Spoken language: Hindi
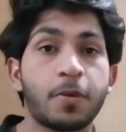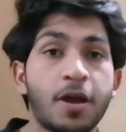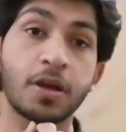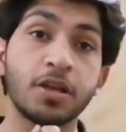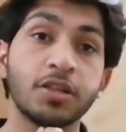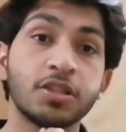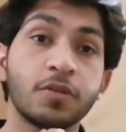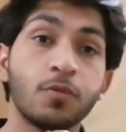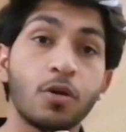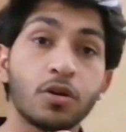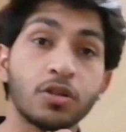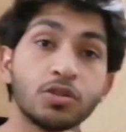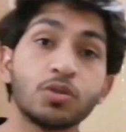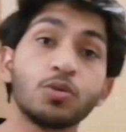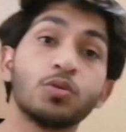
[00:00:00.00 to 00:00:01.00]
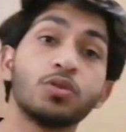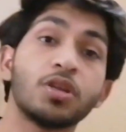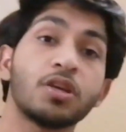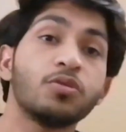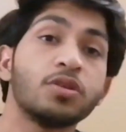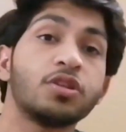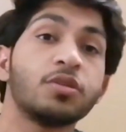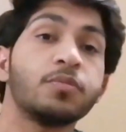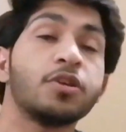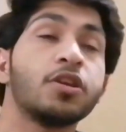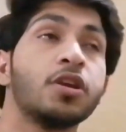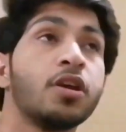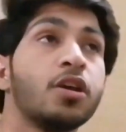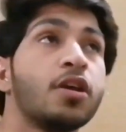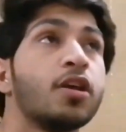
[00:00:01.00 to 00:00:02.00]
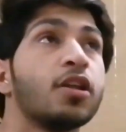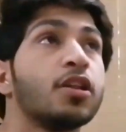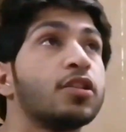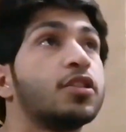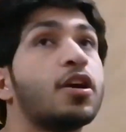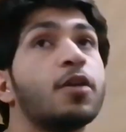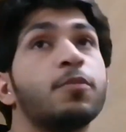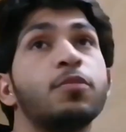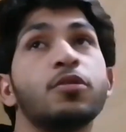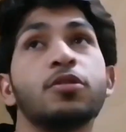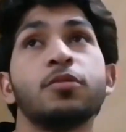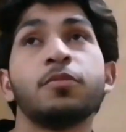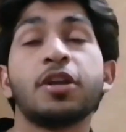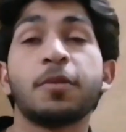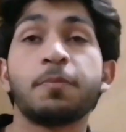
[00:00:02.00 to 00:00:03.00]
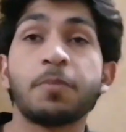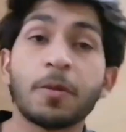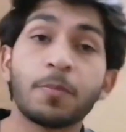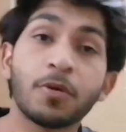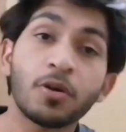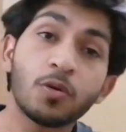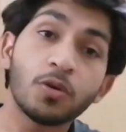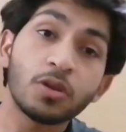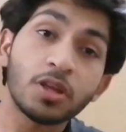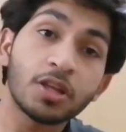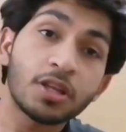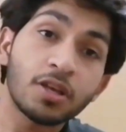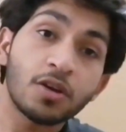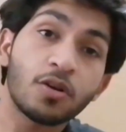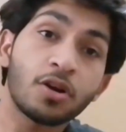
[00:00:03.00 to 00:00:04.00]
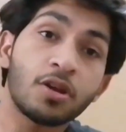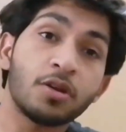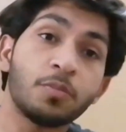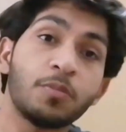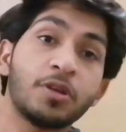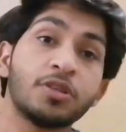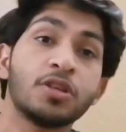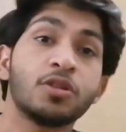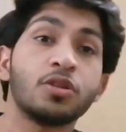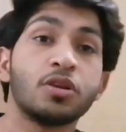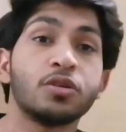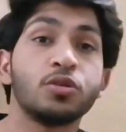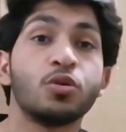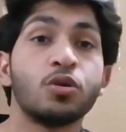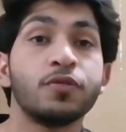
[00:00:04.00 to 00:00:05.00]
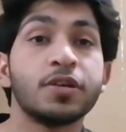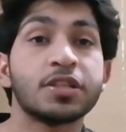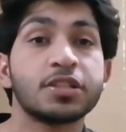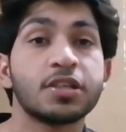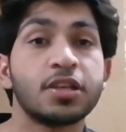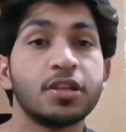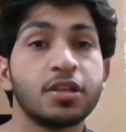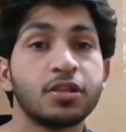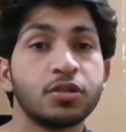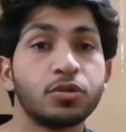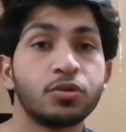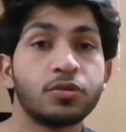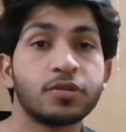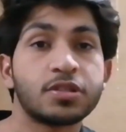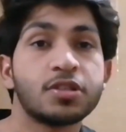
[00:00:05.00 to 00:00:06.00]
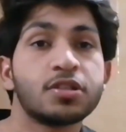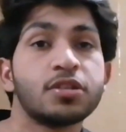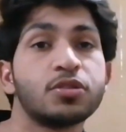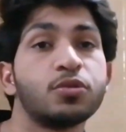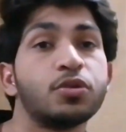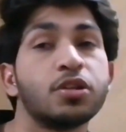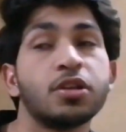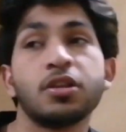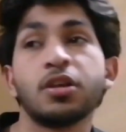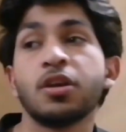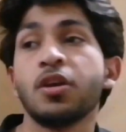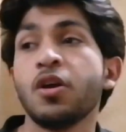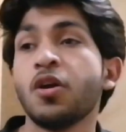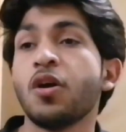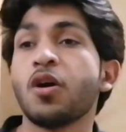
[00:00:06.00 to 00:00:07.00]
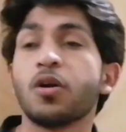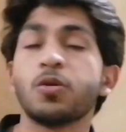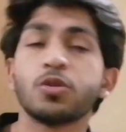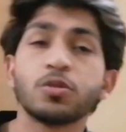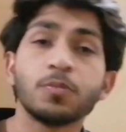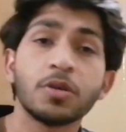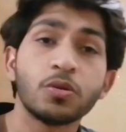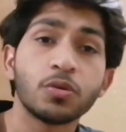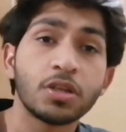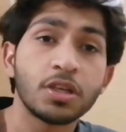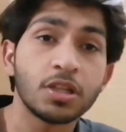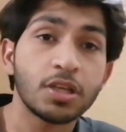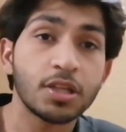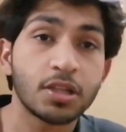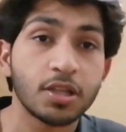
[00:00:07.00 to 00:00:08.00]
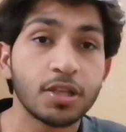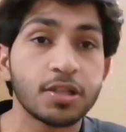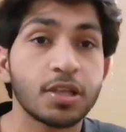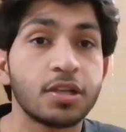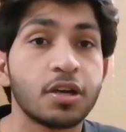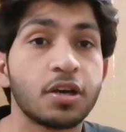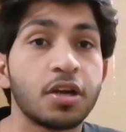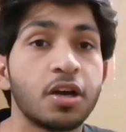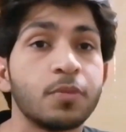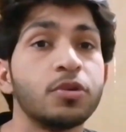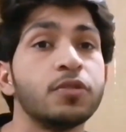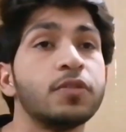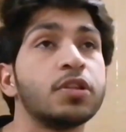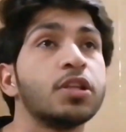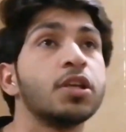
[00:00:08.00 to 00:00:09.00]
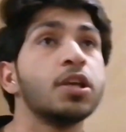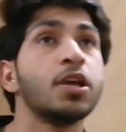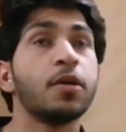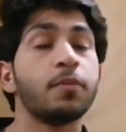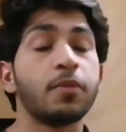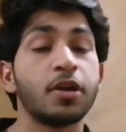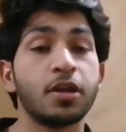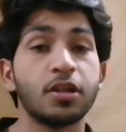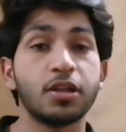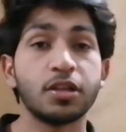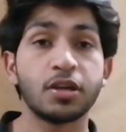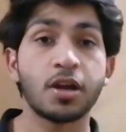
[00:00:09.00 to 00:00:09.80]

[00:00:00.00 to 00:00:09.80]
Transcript: क्योंकि पहले जब ब्लॉगिंग शुरू नहीं हुई थी मेरी तब मेरे पेपर होने थे और मुझे दो वीक्स के लिए यूनिवर्सिटी से छुट्टियां थी और उसमें रूटीन इतनी ज़्यादा ख़राब हुई हुई थी